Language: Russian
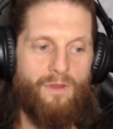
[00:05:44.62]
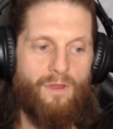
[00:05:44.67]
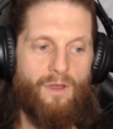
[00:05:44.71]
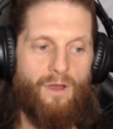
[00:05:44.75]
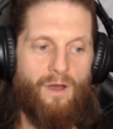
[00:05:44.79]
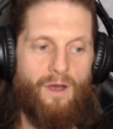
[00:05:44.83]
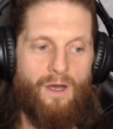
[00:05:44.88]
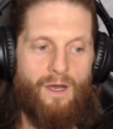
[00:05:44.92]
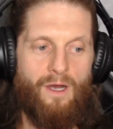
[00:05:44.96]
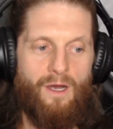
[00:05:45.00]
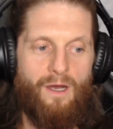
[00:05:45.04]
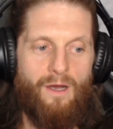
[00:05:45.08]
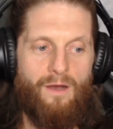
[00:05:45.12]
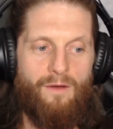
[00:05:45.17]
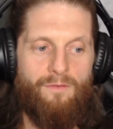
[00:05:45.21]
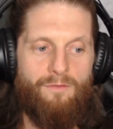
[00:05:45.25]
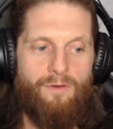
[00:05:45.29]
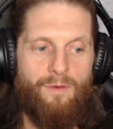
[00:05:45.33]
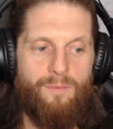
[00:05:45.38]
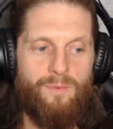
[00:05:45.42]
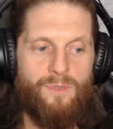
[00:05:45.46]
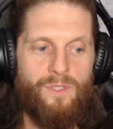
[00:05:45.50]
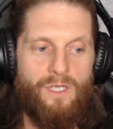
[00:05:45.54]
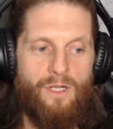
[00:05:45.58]
А в
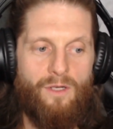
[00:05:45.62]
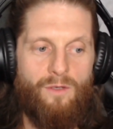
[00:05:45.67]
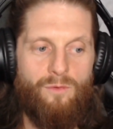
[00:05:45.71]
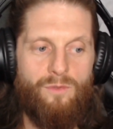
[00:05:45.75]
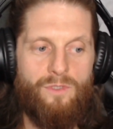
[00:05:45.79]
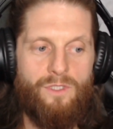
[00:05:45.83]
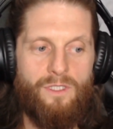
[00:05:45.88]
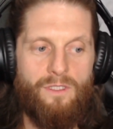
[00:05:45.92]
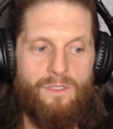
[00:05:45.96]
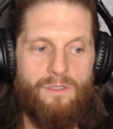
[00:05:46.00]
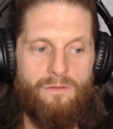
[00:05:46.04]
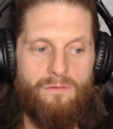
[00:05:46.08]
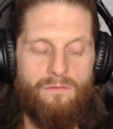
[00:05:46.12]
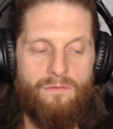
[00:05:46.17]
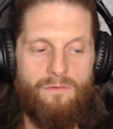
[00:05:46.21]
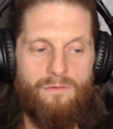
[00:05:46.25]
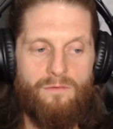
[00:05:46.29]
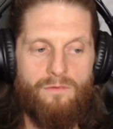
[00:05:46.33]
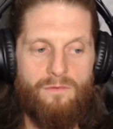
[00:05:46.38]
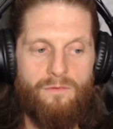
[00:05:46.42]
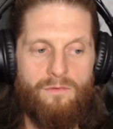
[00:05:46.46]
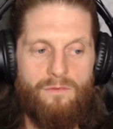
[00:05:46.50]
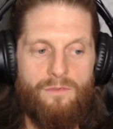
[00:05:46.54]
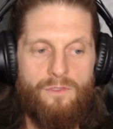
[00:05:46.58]
абсолюте,
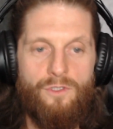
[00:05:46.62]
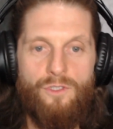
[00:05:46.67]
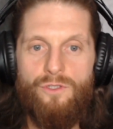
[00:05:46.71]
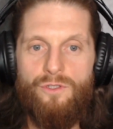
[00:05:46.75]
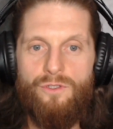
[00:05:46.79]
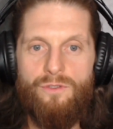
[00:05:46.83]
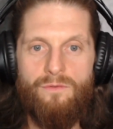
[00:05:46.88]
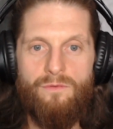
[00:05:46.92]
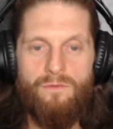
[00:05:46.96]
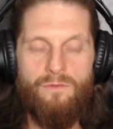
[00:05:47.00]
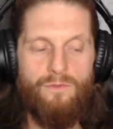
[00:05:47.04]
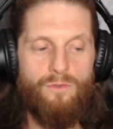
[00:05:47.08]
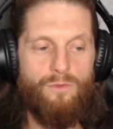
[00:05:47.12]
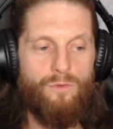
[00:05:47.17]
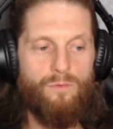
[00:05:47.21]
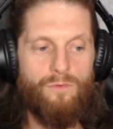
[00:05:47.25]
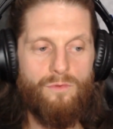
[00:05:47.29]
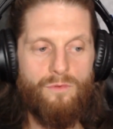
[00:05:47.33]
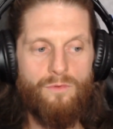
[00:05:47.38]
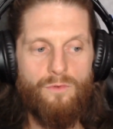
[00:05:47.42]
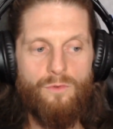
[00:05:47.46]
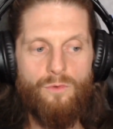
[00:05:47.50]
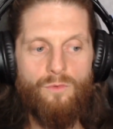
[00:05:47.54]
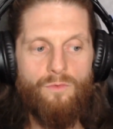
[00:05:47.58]
не, ну,
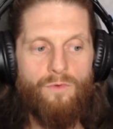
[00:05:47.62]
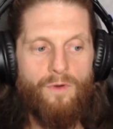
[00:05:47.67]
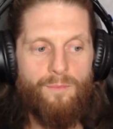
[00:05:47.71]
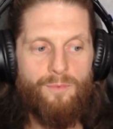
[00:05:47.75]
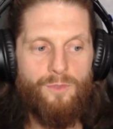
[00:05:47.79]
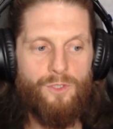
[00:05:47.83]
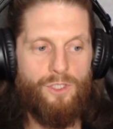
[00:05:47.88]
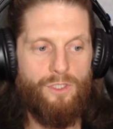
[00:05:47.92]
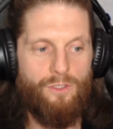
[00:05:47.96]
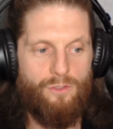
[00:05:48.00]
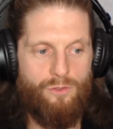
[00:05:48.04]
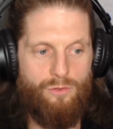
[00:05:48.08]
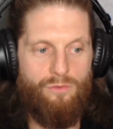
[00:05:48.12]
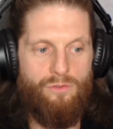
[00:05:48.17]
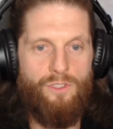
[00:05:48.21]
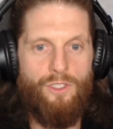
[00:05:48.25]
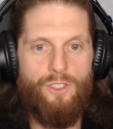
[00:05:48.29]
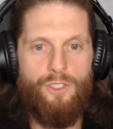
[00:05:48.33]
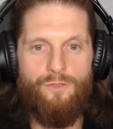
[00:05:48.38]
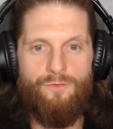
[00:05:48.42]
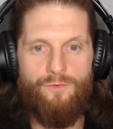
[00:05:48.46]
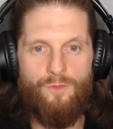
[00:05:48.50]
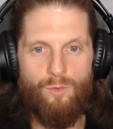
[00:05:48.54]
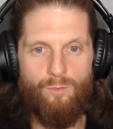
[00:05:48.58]
ну вообще, что
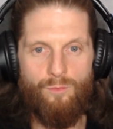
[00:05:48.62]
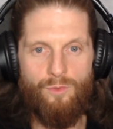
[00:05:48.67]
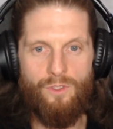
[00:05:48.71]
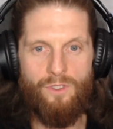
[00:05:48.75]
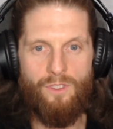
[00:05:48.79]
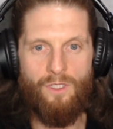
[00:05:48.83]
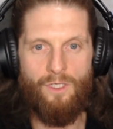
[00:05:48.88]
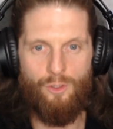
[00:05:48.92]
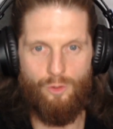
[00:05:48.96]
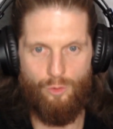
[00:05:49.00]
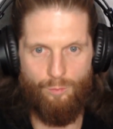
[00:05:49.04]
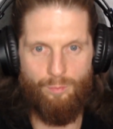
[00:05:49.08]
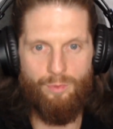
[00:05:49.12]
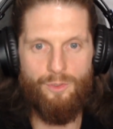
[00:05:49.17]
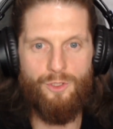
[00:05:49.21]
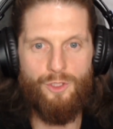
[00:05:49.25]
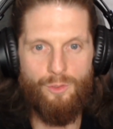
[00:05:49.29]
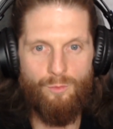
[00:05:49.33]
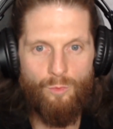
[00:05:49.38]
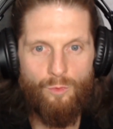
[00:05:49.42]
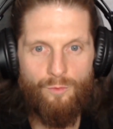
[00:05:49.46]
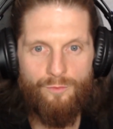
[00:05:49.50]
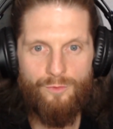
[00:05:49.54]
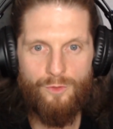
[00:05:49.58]
значит все будет хорошо?
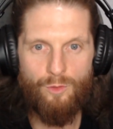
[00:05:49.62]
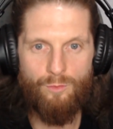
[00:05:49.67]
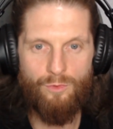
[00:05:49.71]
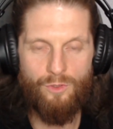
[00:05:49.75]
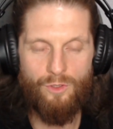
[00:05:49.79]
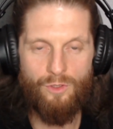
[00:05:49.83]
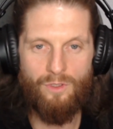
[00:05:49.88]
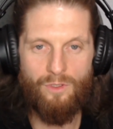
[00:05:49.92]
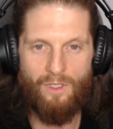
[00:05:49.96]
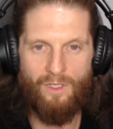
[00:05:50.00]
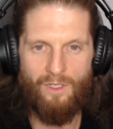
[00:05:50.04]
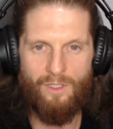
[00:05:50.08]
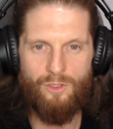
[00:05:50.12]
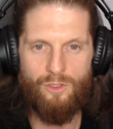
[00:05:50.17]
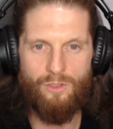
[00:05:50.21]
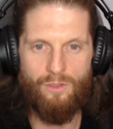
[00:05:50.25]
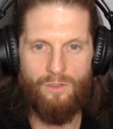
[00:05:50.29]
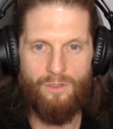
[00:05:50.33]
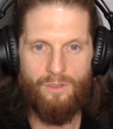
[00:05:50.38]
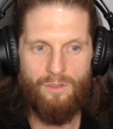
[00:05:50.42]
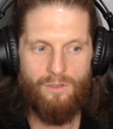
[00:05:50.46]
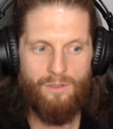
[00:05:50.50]
Почему все будет хорошо?